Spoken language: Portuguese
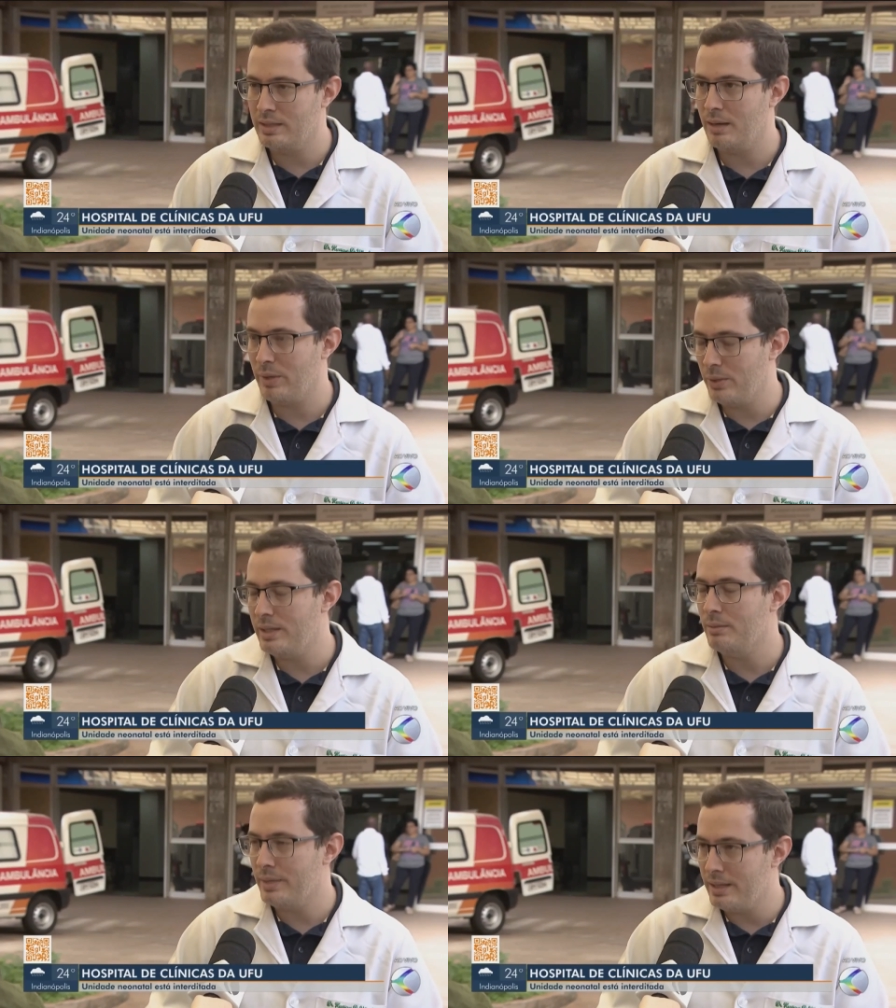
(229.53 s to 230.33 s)
e a
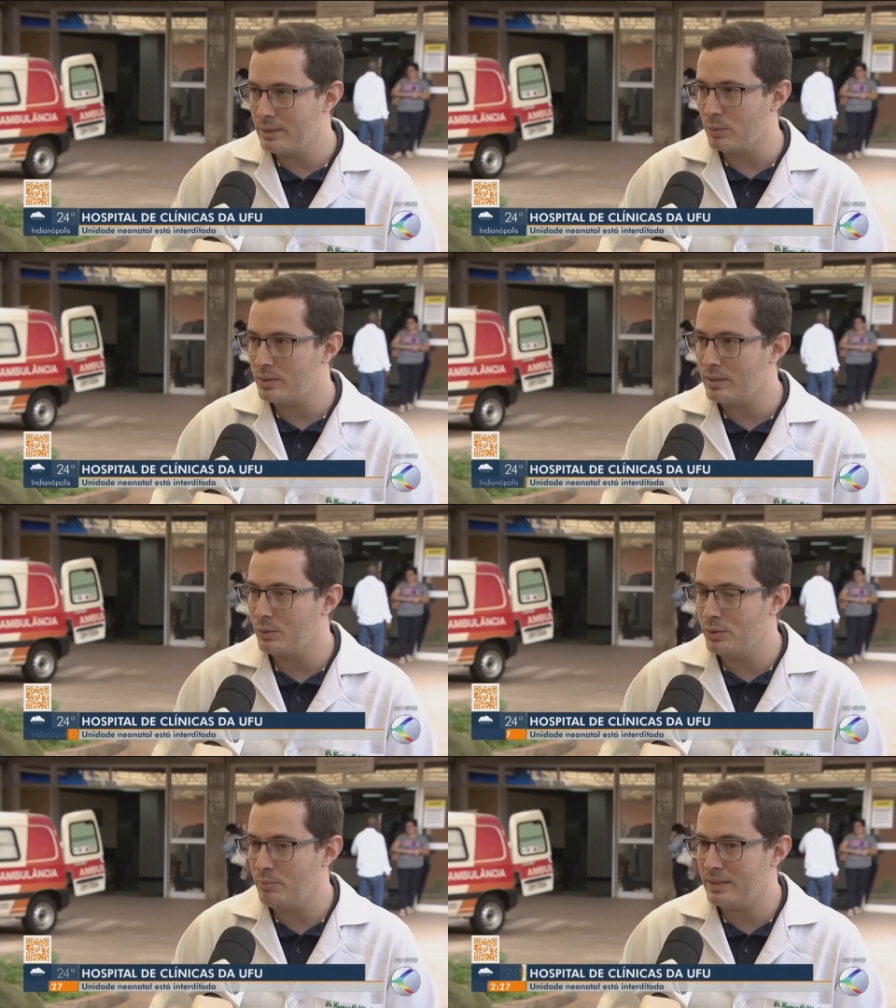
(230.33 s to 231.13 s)
maioria mesmo, são
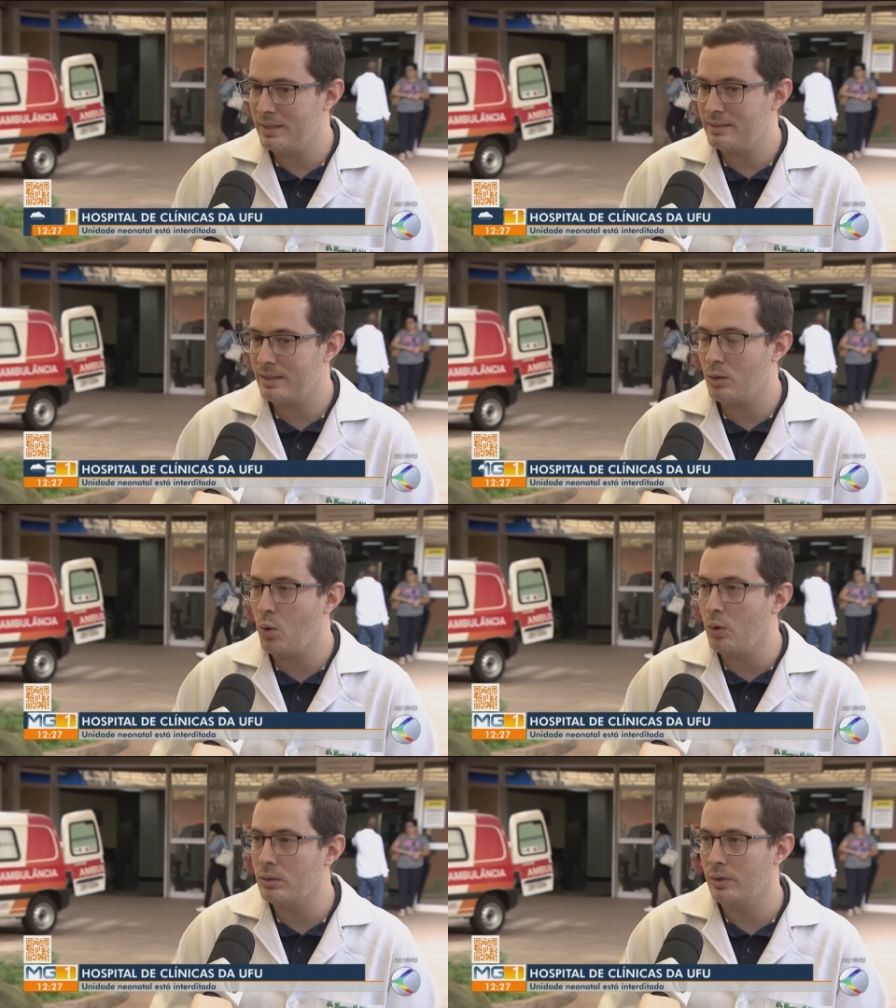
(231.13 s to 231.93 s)
de pacientes
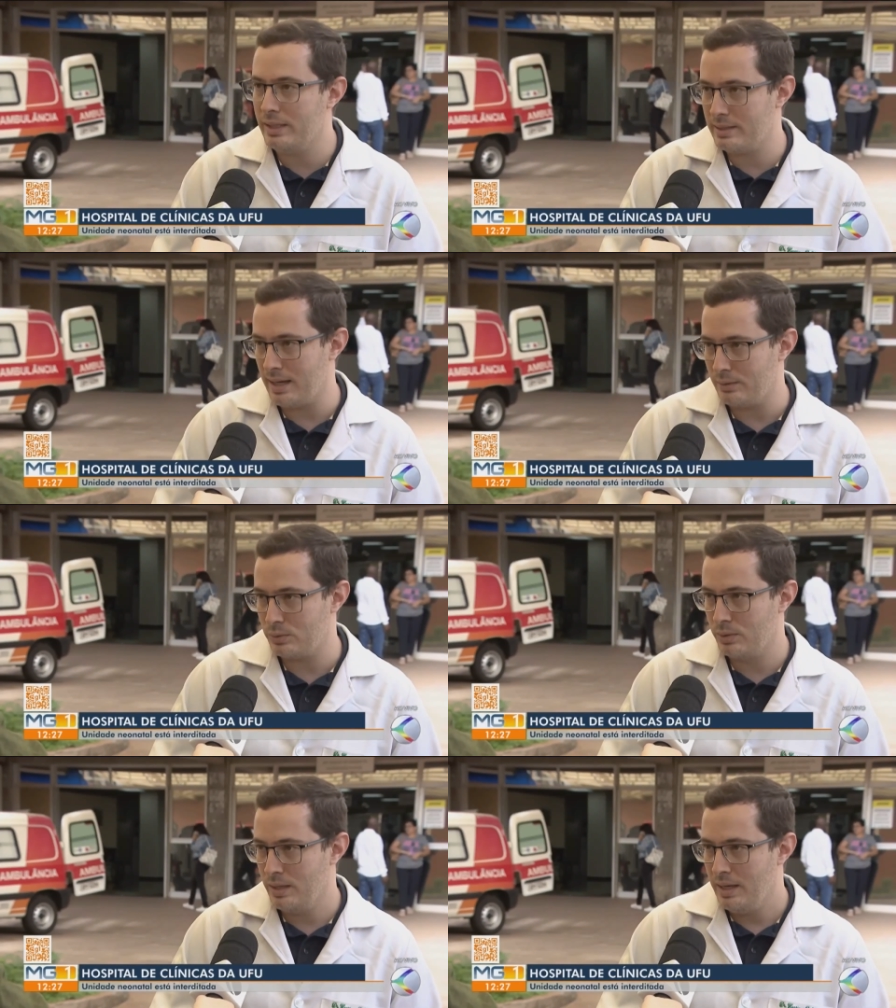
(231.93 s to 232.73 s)

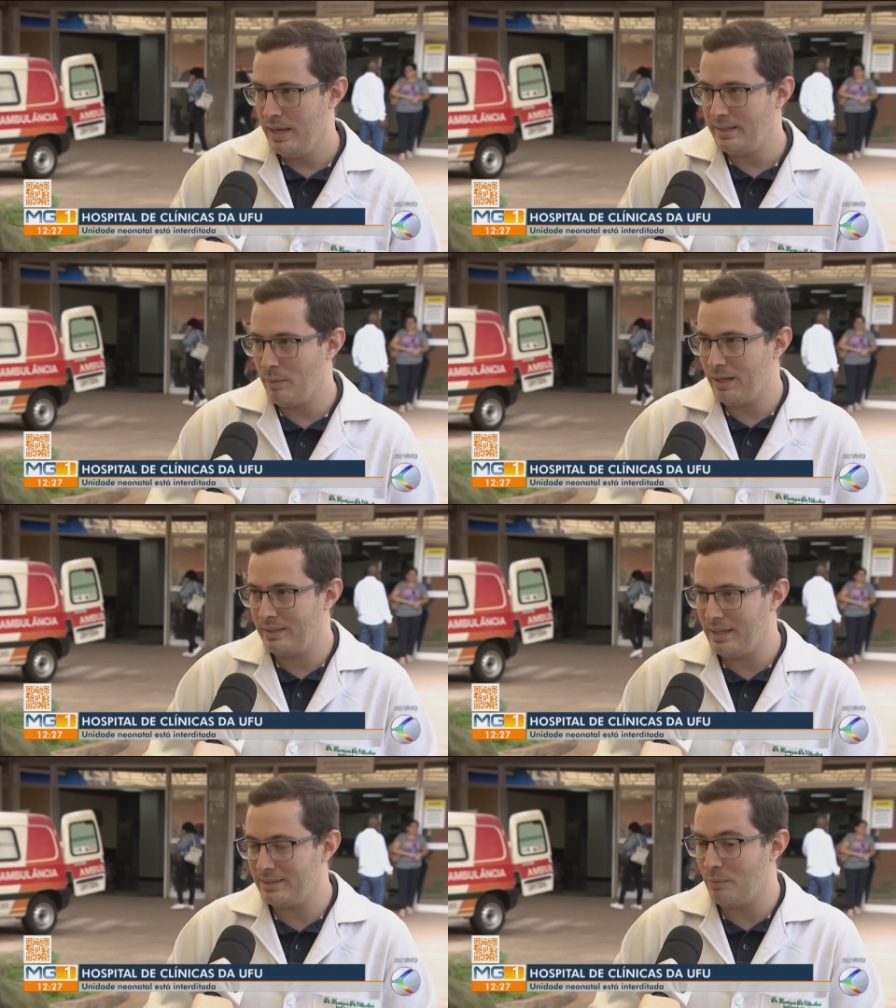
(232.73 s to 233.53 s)
colonizados, em que a
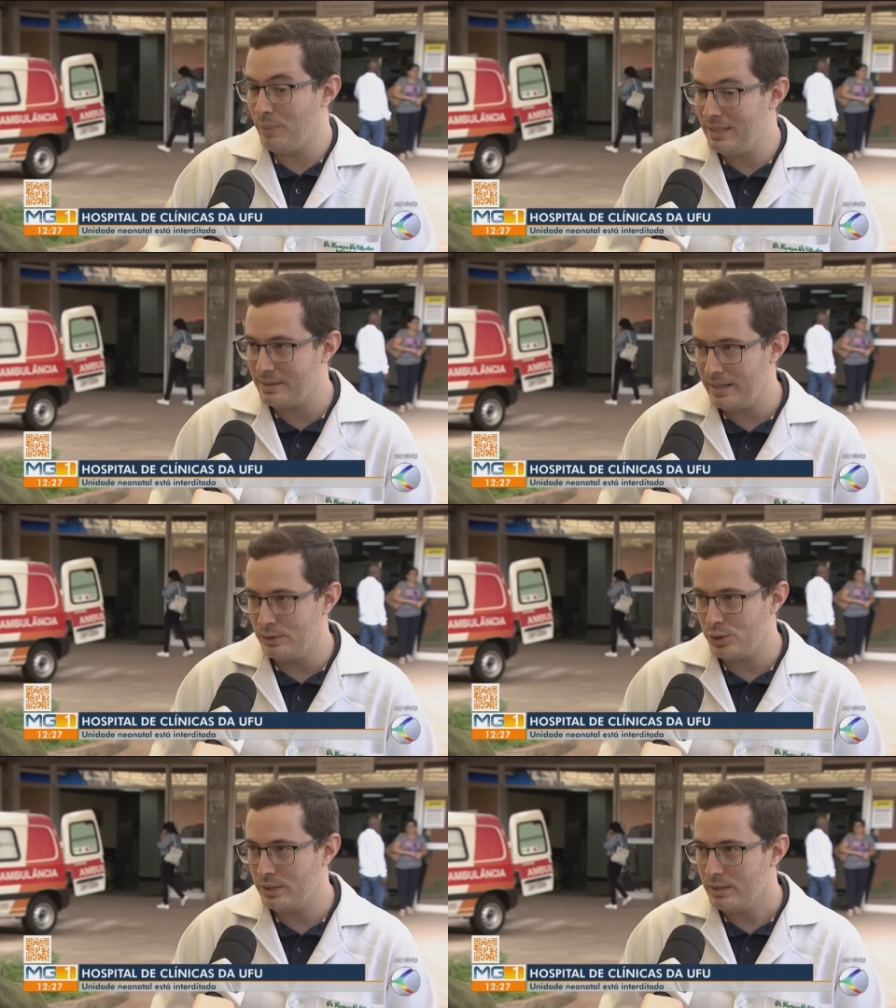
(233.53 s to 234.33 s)
bactéria está
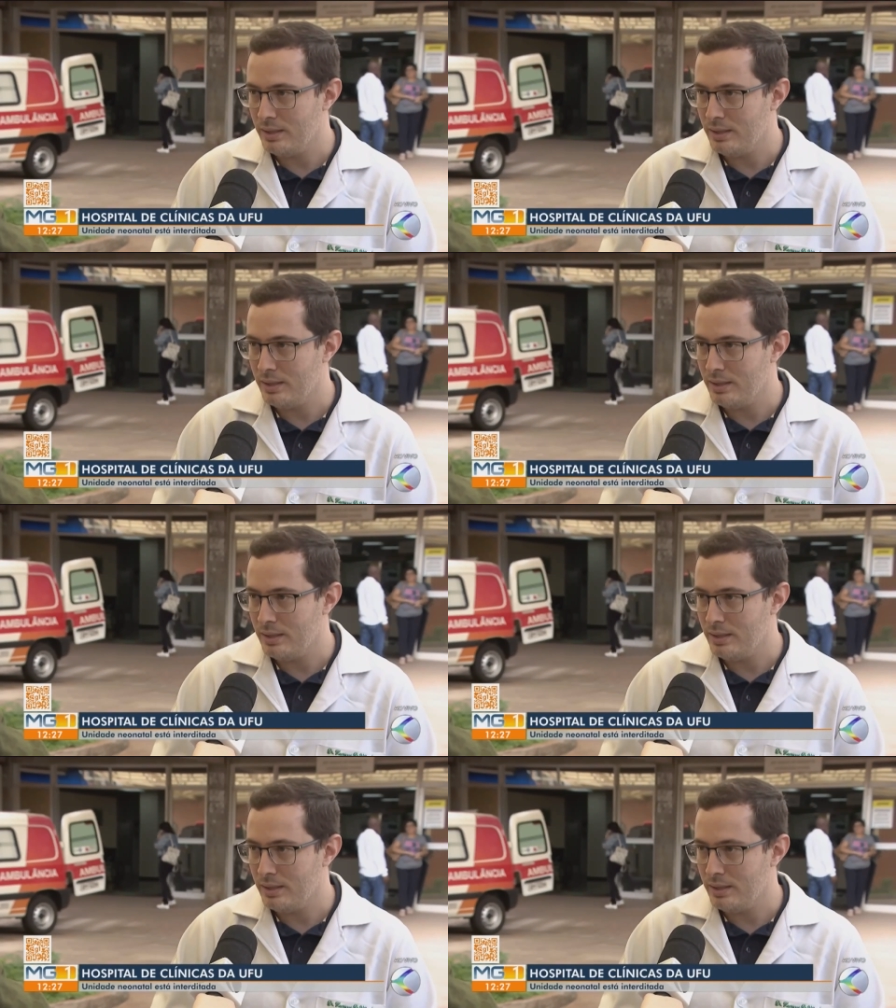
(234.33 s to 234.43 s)
presente,